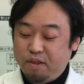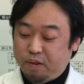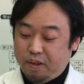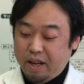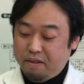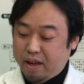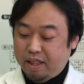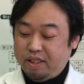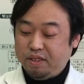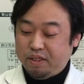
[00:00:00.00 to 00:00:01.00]
もうこれ
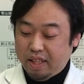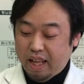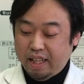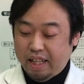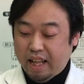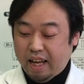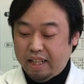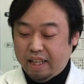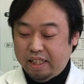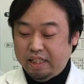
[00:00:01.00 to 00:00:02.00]
はちょっとねなか
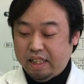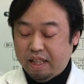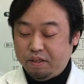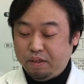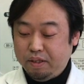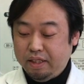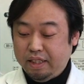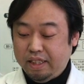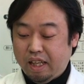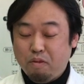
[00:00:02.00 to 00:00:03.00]
なかあの
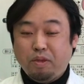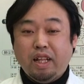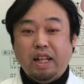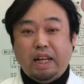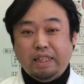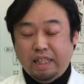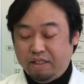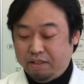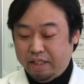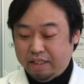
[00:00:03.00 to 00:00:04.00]
人権問題に発展し
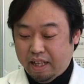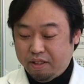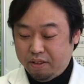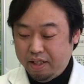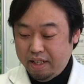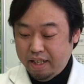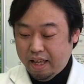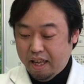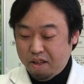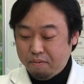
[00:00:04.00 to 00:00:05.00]
そうですけど、
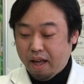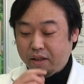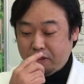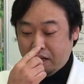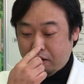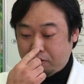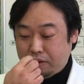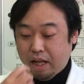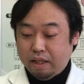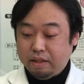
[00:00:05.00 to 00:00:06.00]
えー、まあこれは
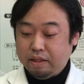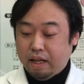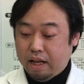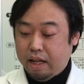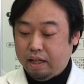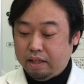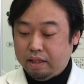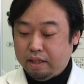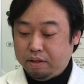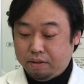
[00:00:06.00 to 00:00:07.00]
普段から、
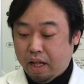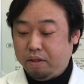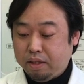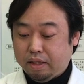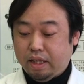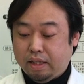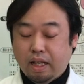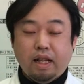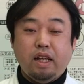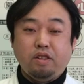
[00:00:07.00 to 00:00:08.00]
えー、普段通り接し
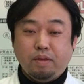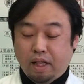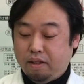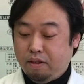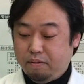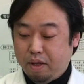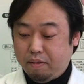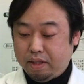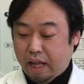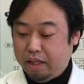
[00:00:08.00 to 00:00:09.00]
て大丈夫だと思い
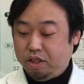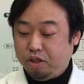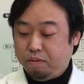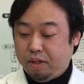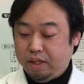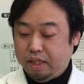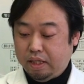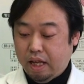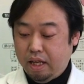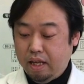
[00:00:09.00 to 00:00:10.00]
ますあ10問ですね